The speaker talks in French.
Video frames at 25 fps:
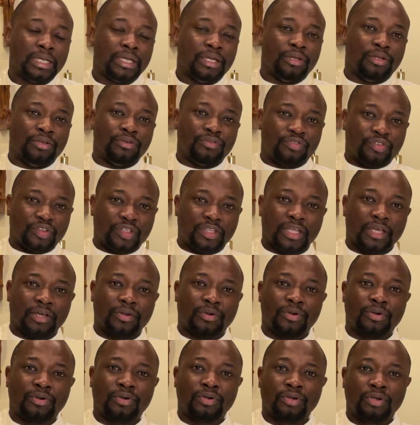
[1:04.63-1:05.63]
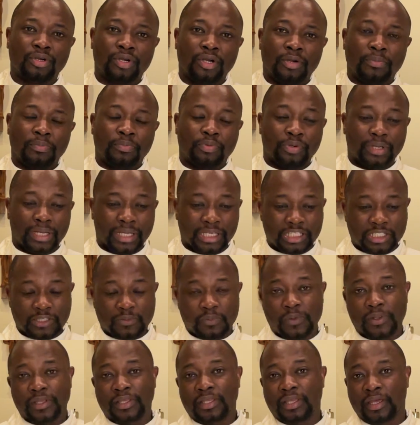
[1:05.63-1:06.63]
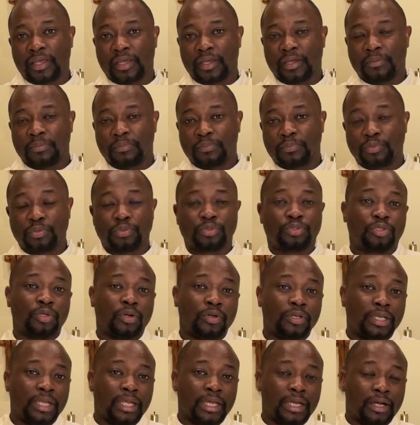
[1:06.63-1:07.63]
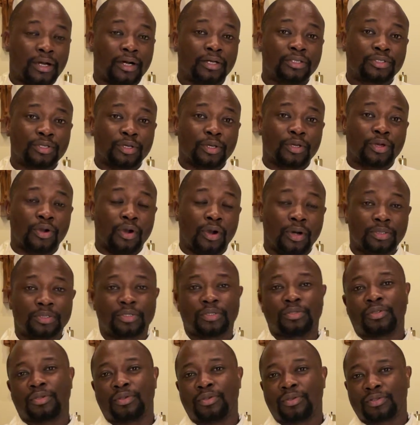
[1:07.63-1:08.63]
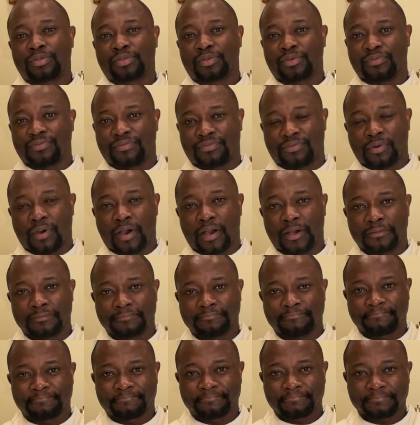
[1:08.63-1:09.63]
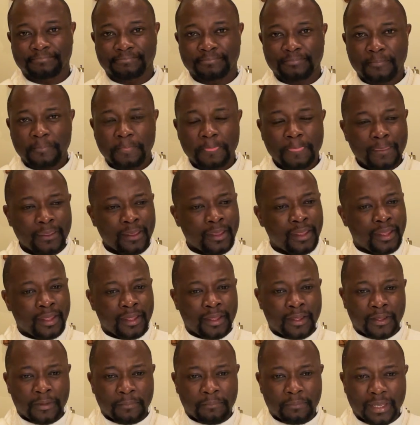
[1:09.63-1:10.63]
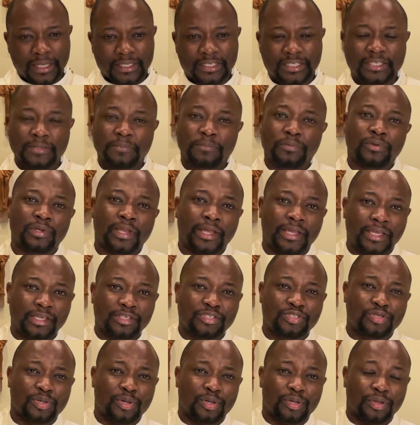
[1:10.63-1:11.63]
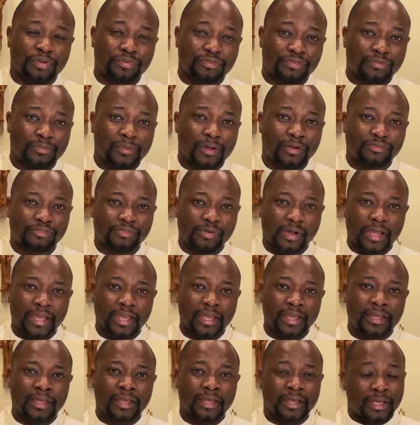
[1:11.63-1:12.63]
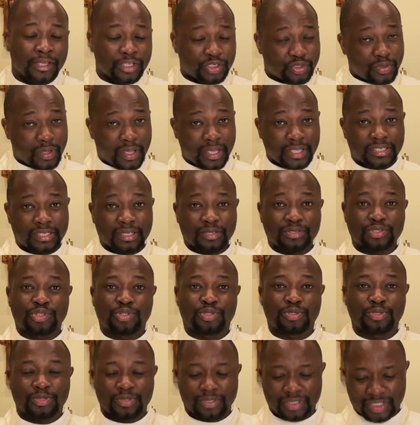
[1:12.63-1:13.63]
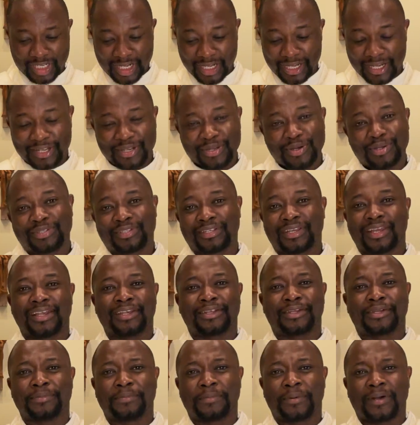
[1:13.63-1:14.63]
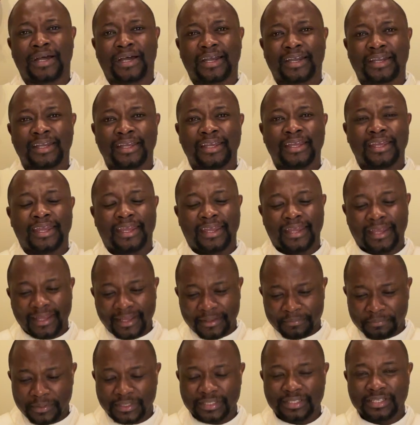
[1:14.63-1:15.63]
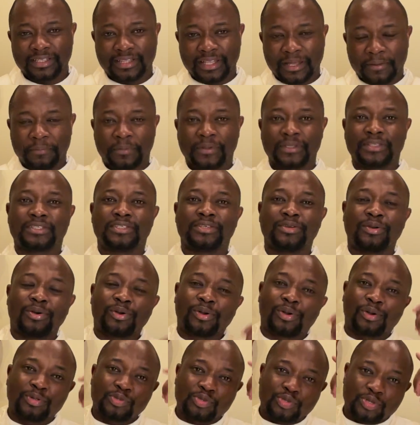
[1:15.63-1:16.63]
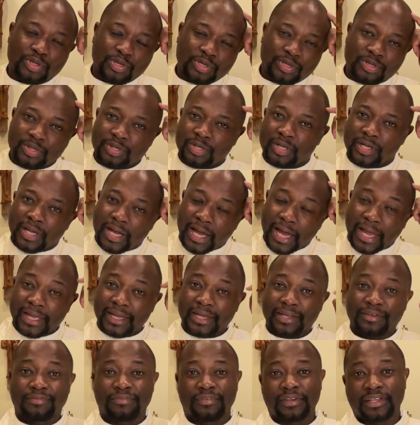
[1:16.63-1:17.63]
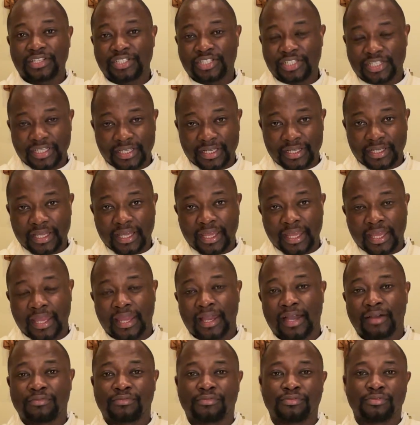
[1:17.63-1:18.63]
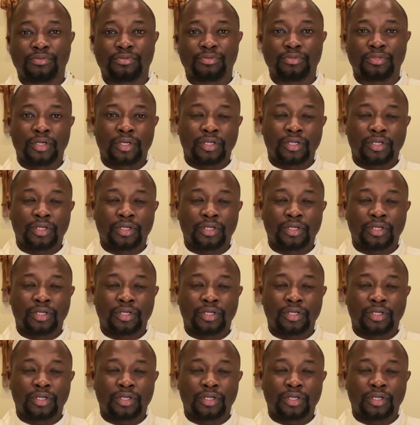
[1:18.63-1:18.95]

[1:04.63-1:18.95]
une vidéo pour expliquer, pour donner, rendre compte de notre foi. Merci pour les questions que vous m'envoyez. Soyez-en sûr, je les note quelque part et petit à petit, on continue à y réfléchir et à vous